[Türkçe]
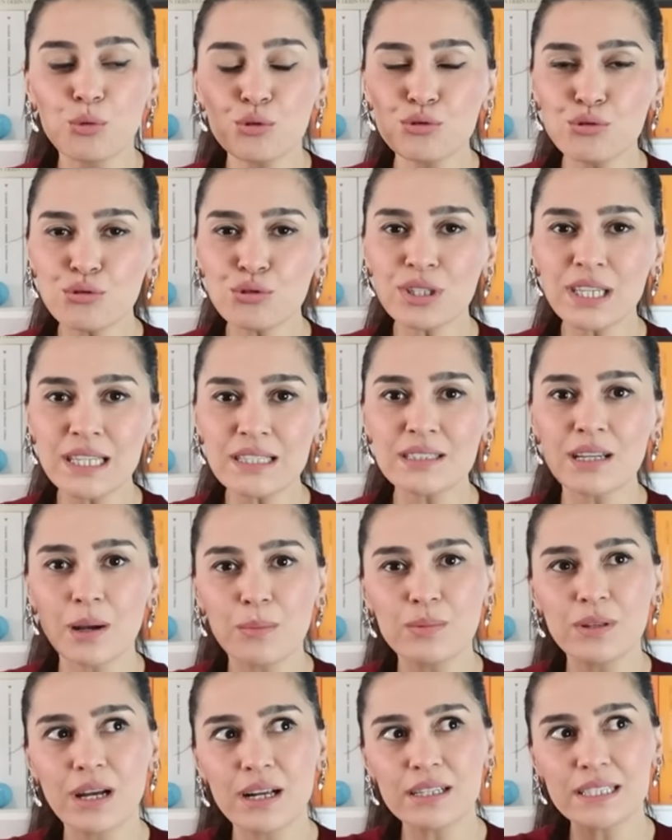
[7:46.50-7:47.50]
Bu tür
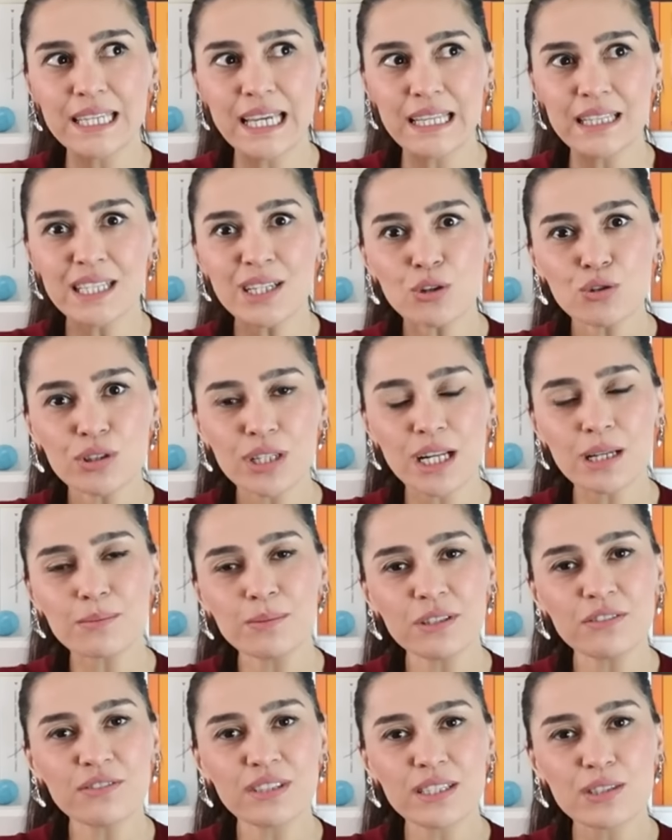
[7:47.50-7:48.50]
kitaplar genel
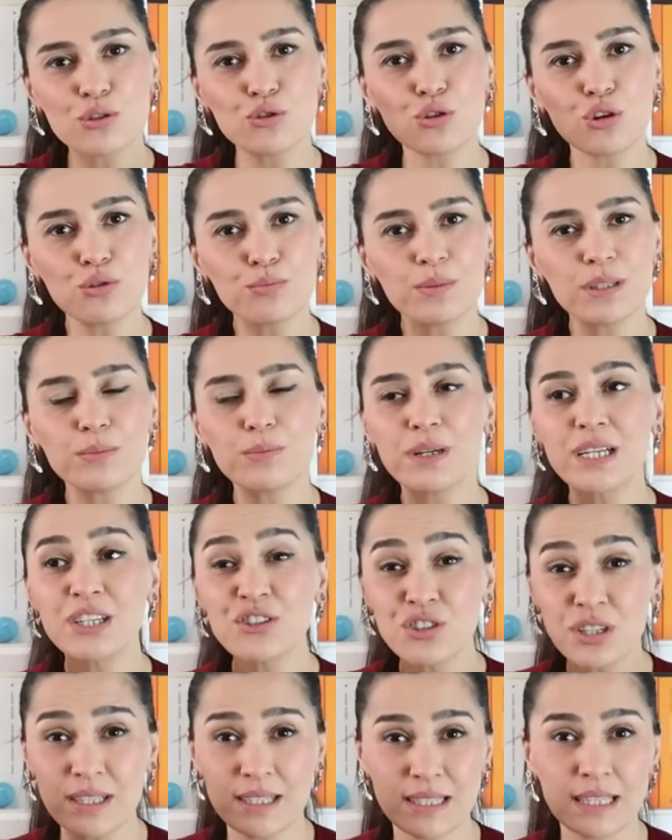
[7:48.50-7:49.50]
olarak bir vizyon, bir
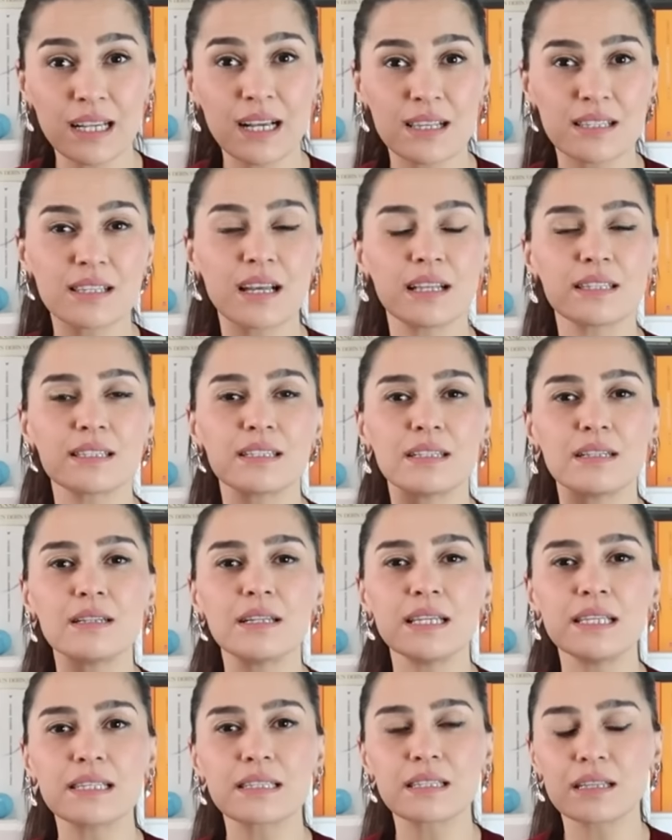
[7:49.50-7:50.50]
bakış açısı kazandırır
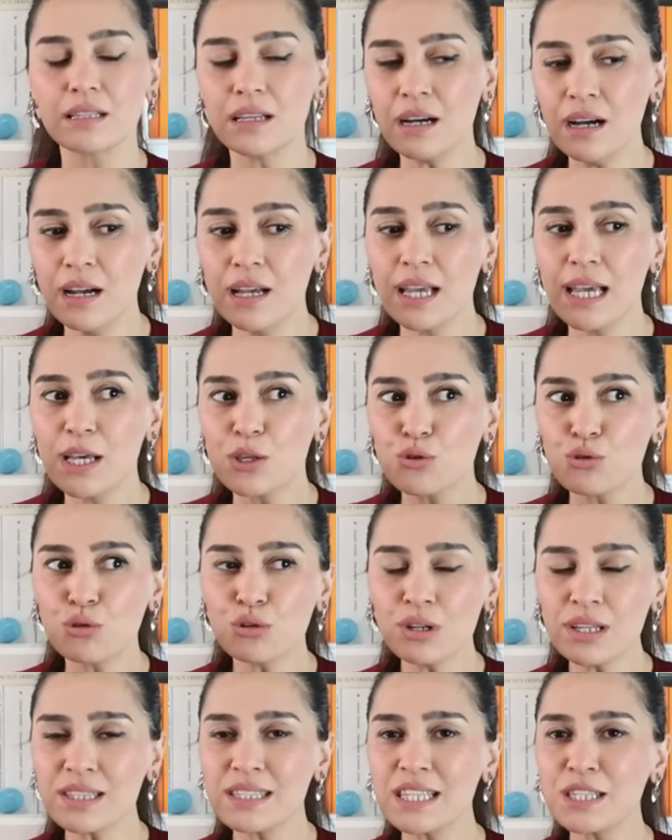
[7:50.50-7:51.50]
insana.
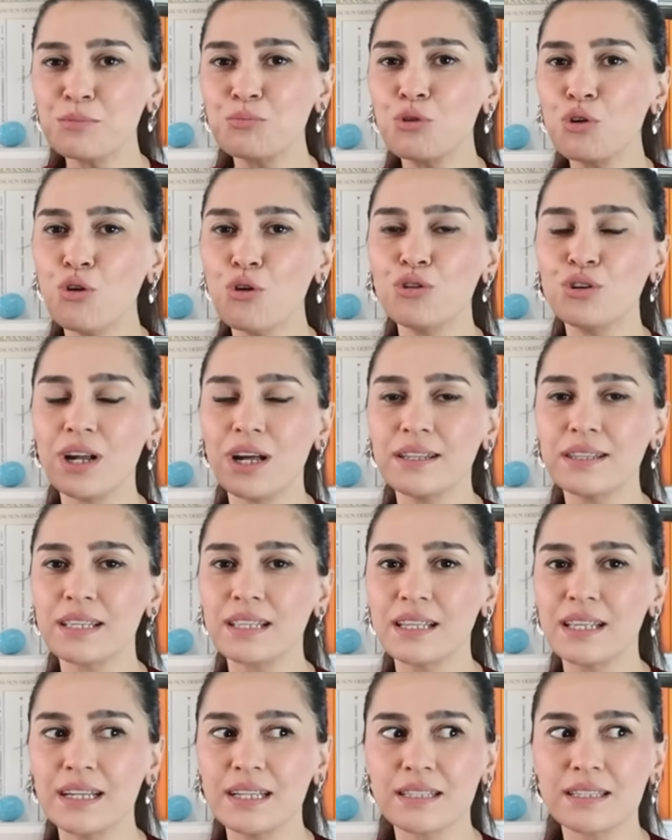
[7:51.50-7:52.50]
Sonra siz bu
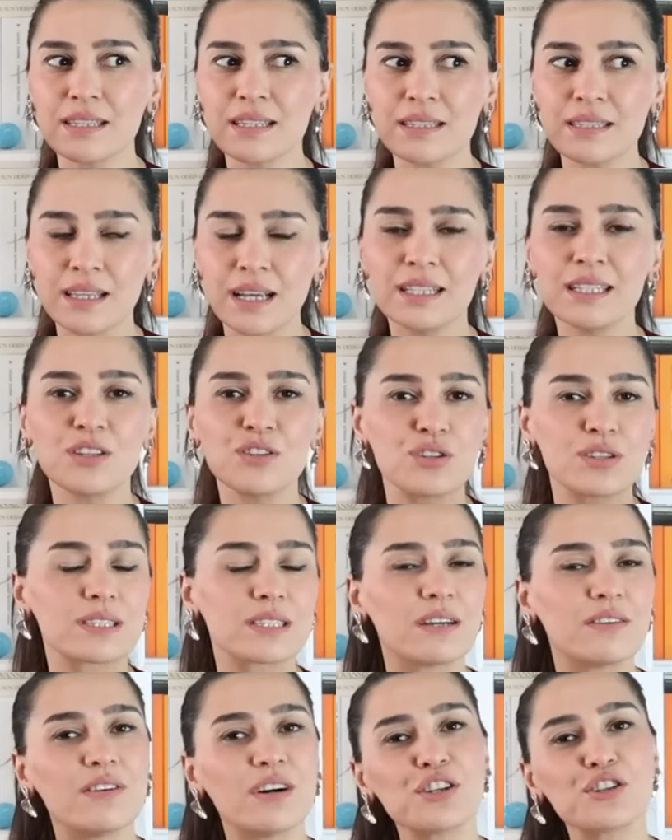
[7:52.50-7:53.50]
öğrendiklerinizi sadece
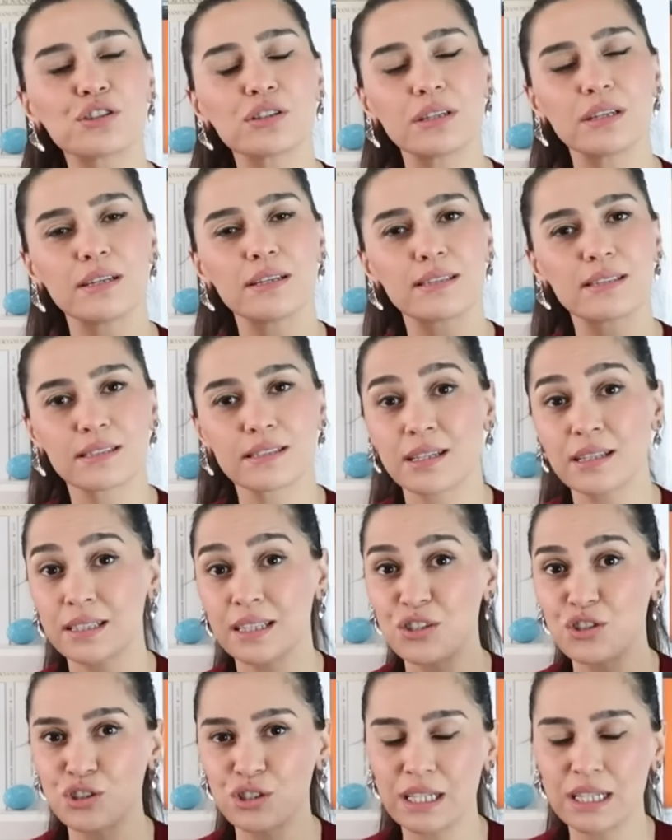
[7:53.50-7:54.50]
savaş e,
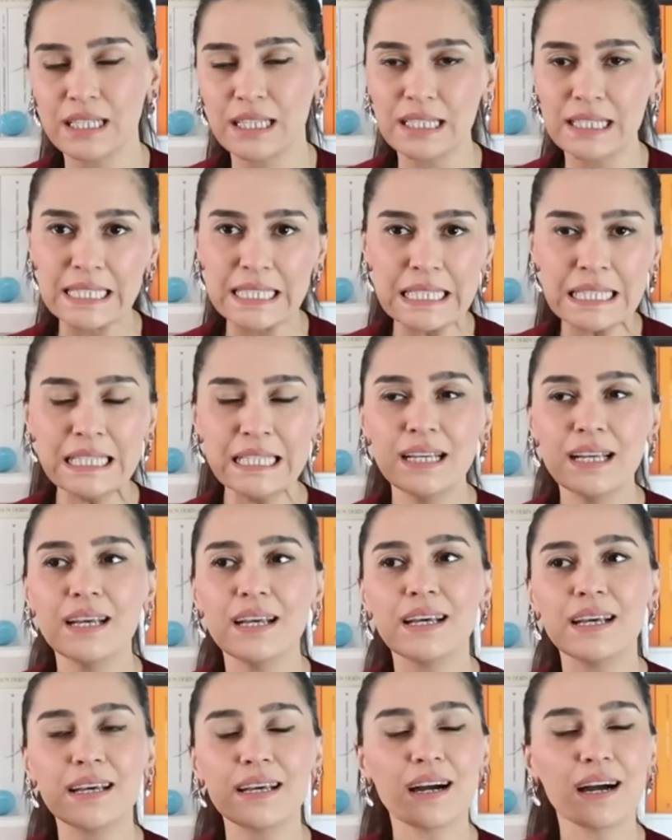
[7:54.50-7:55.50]
stratejilerine değil,
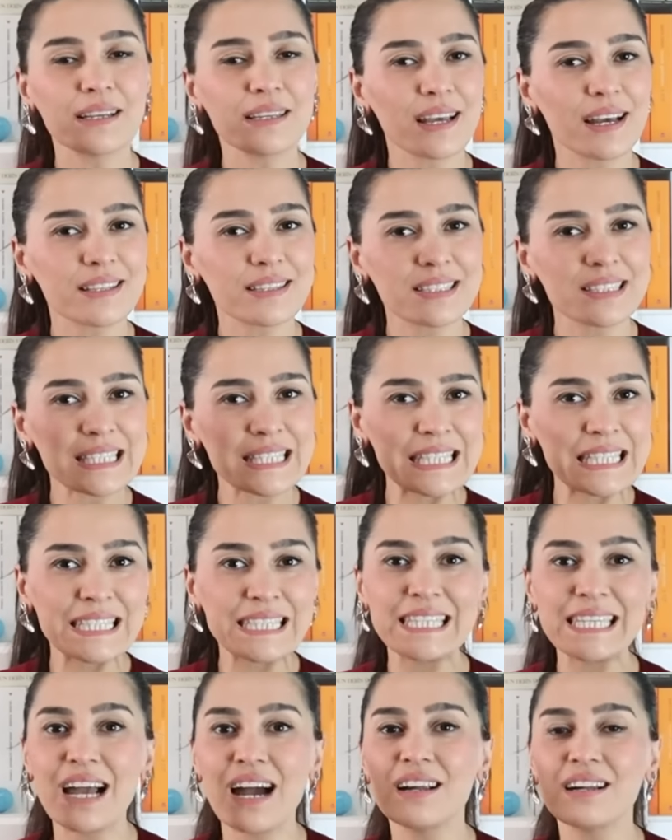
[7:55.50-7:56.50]
e,
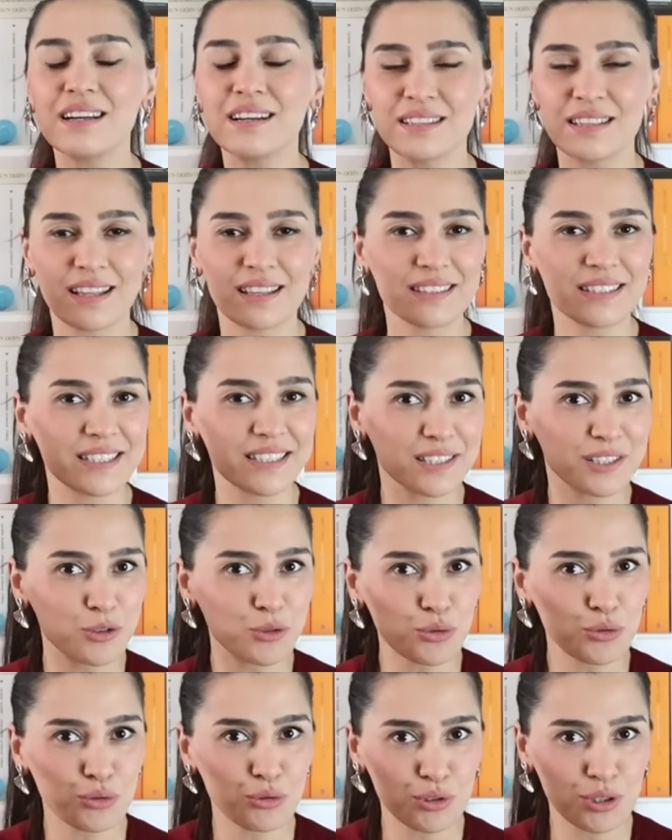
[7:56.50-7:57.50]
hayatınızın diğer alanlarına
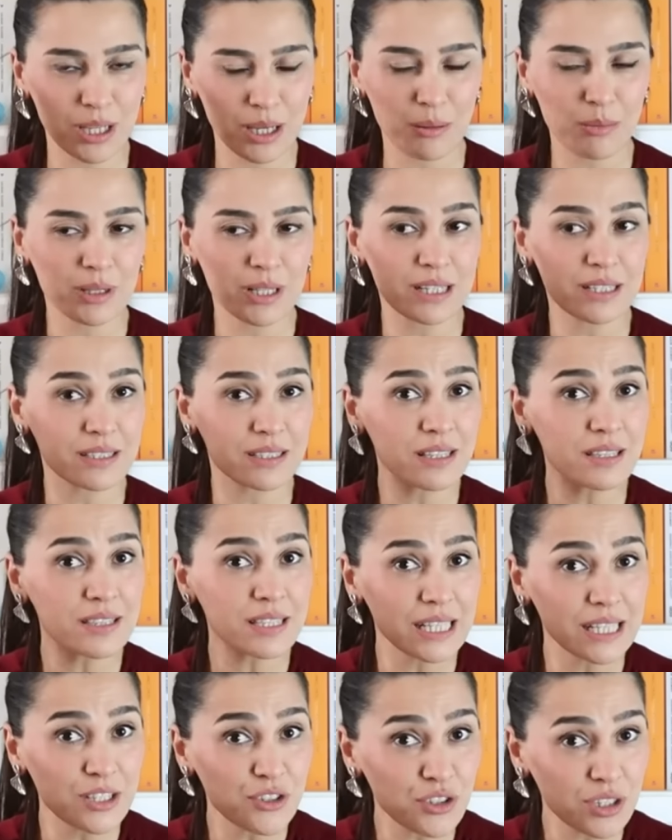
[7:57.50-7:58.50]
da
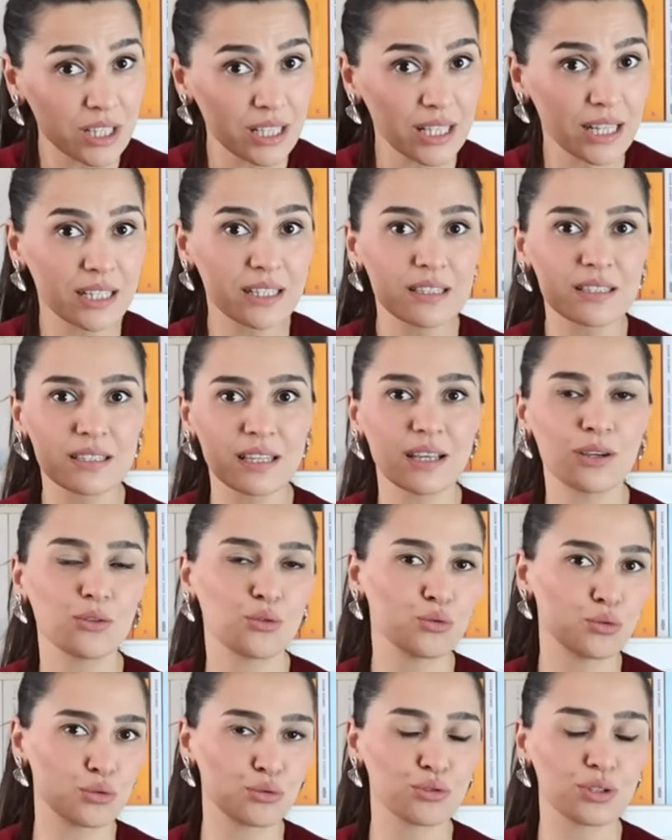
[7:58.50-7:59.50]
uygulayabilirsiniz.
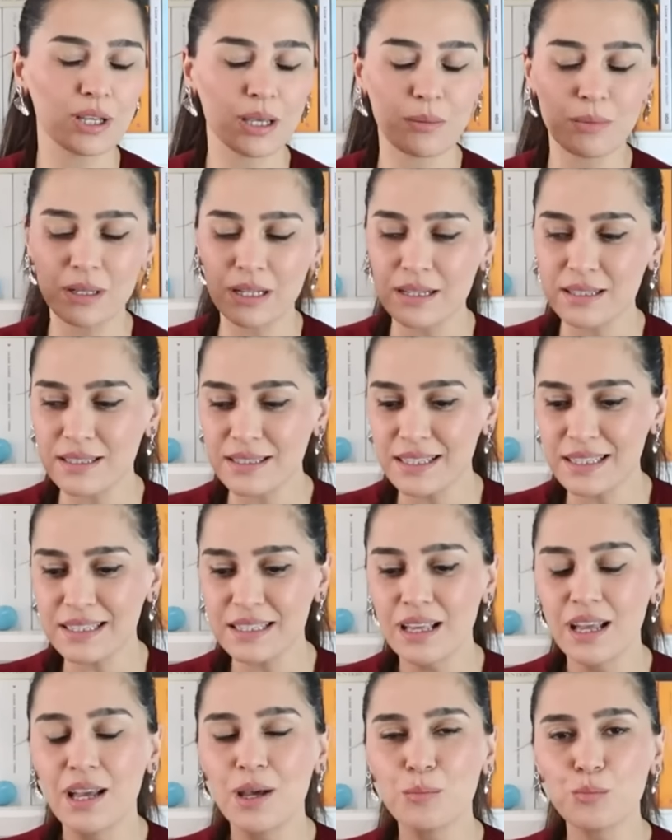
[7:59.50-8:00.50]
İlişkilerinize
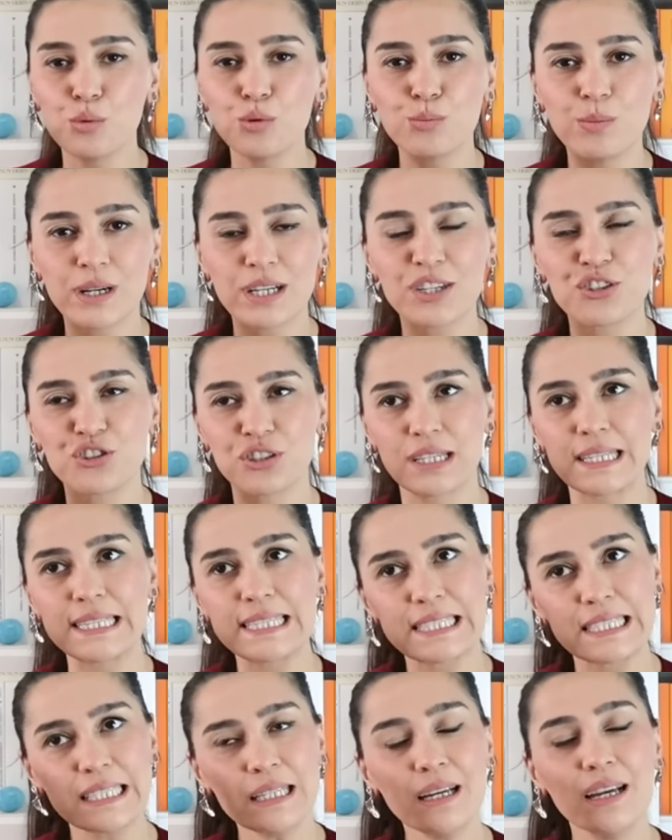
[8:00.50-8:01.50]
uygulayabilirsiniz bu bakış
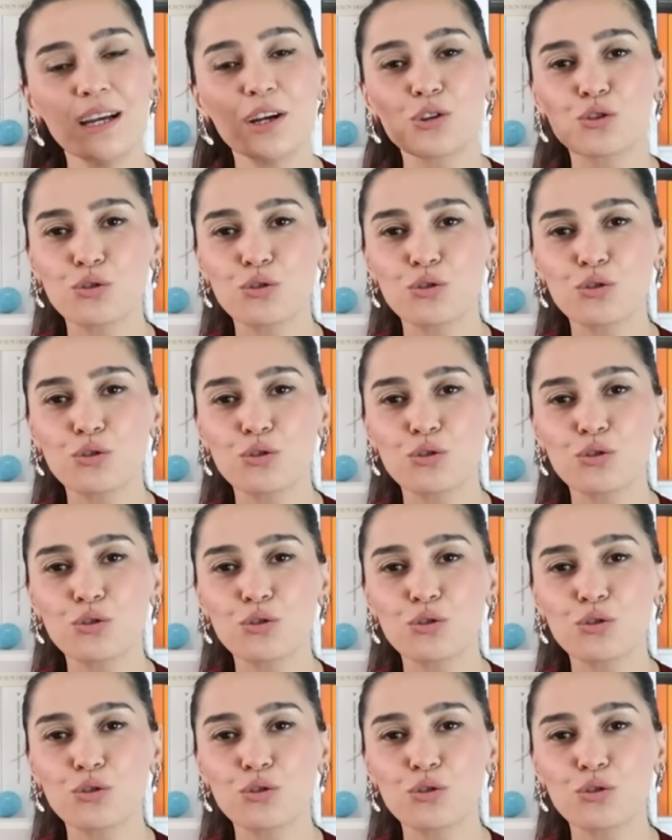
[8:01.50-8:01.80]
açısını.